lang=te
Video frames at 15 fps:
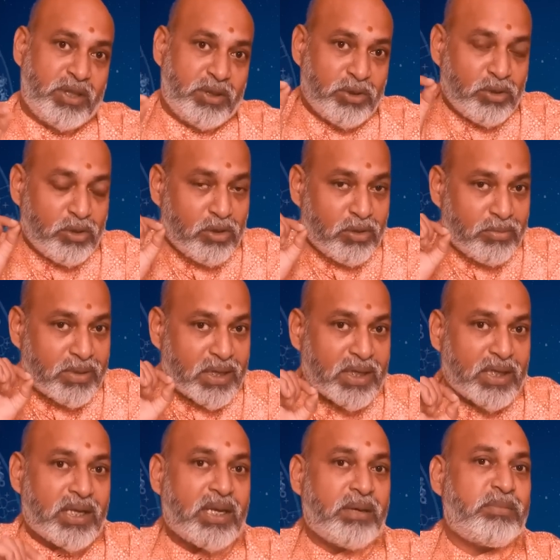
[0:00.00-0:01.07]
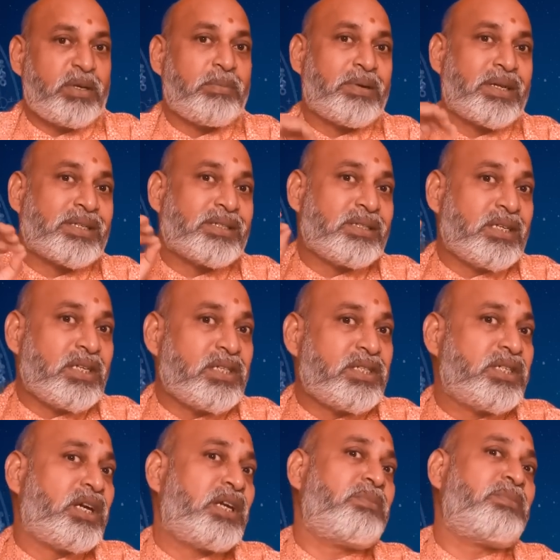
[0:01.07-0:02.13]
ఇందులో మరలా మీ పర్సనల్
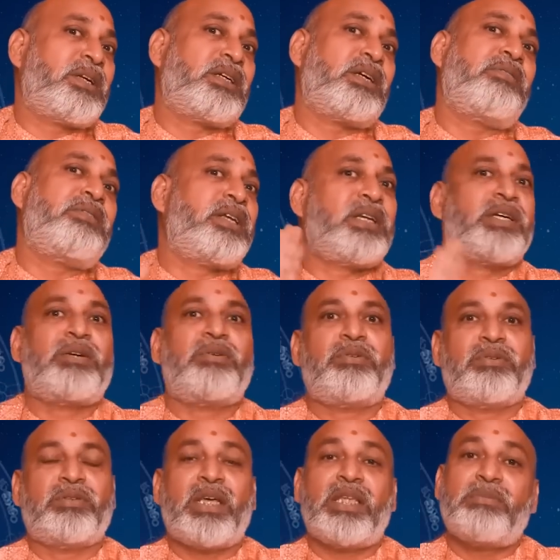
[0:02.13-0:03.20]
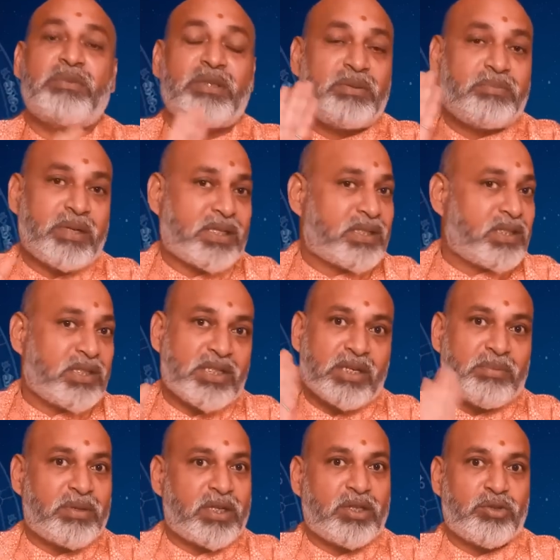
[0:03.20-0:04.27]
చార్ట్ పరంగా వేరేగా ఉంటుంది అది మీ పర్సనల్
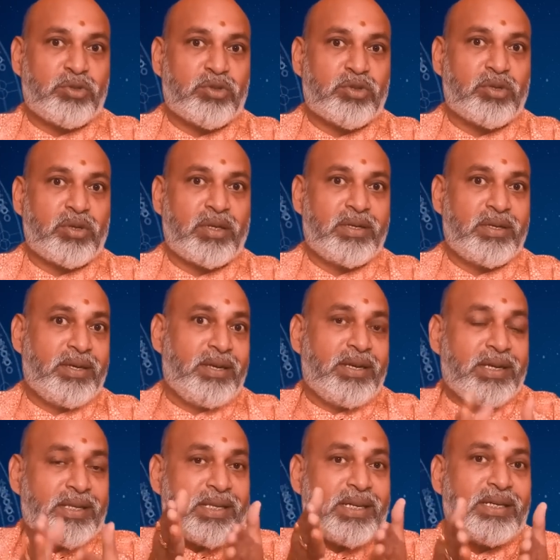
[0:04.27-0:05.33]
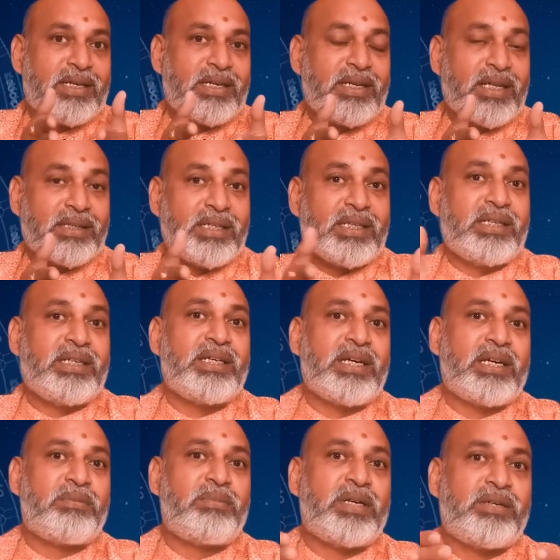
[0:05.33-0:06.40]
చార్ట్ పరంగా చూసుకోవాలి ఇదేంటంటే అందరికీ
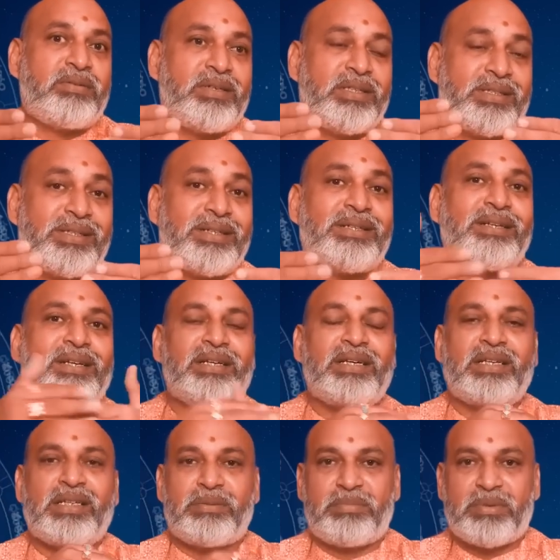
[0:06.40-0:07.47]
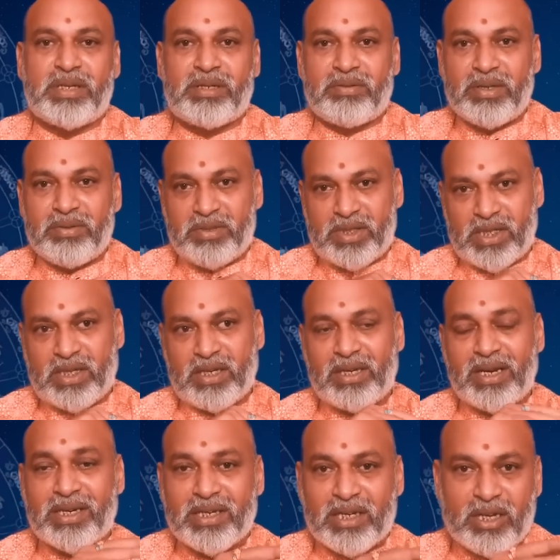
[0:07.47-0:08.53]
కనబడేటువంటి జనరల్గా చెప్పేటువంటి
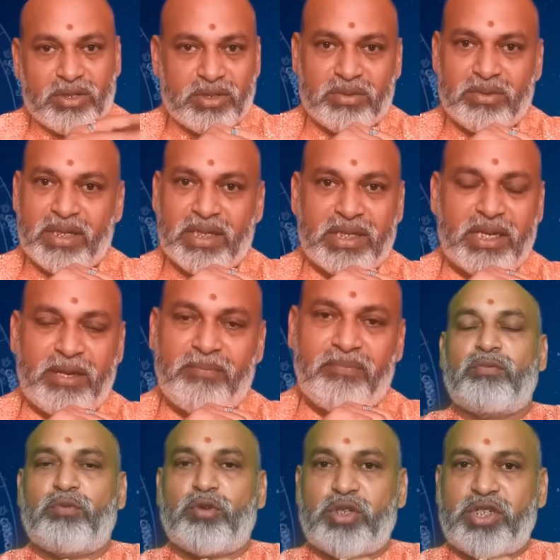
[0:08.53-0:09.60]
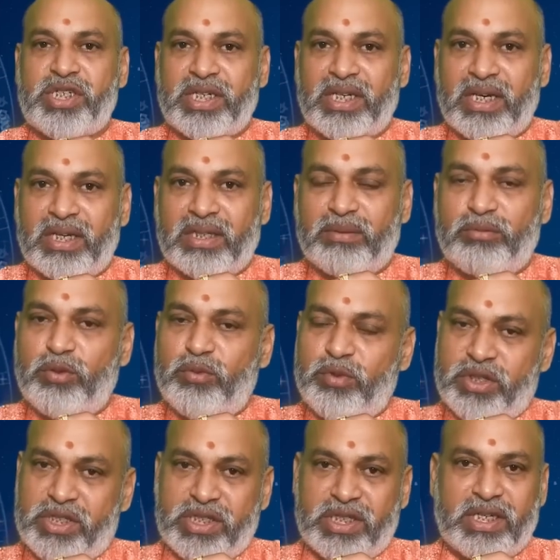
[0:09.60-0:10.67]
విషయాలు అన్ని రాసుల వారికి వృచ్చిక లగ్నము
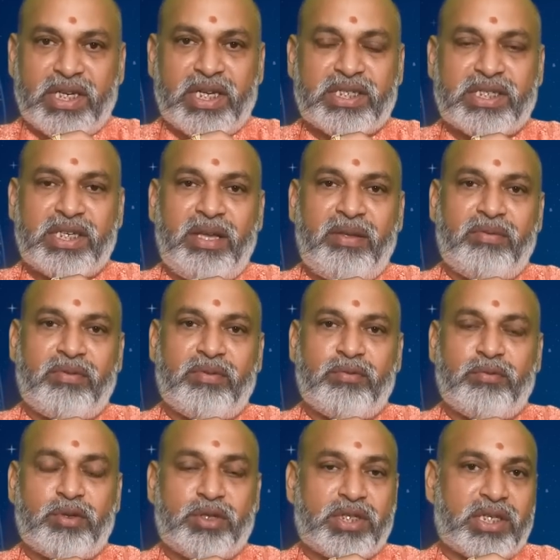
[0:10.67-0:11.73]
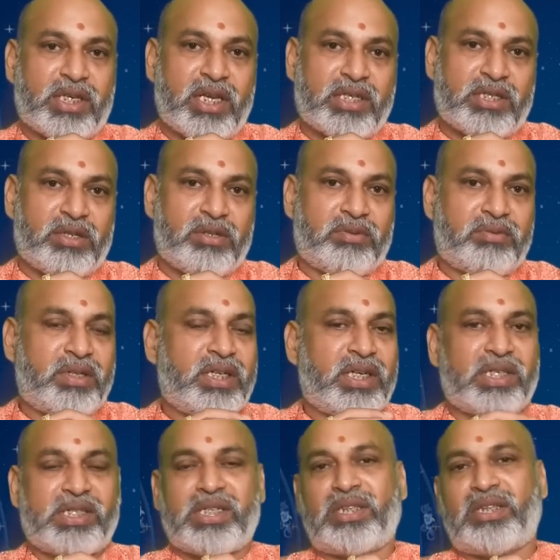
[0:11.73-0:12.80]
వృచ్చిక రాశి వృచ్చిక రాశిలో అనుకుంటే
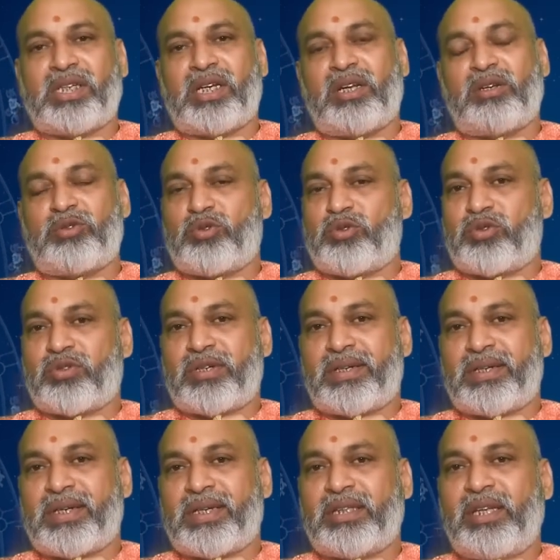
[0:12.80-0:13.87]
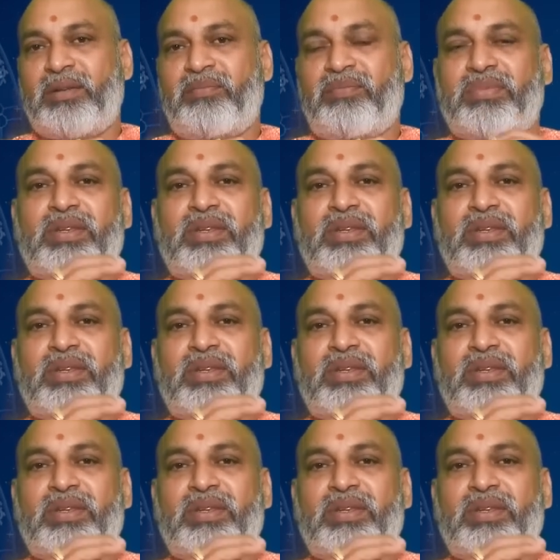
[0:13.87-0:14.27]
నక్షత్రాలు చూసుకున్నట్లయితే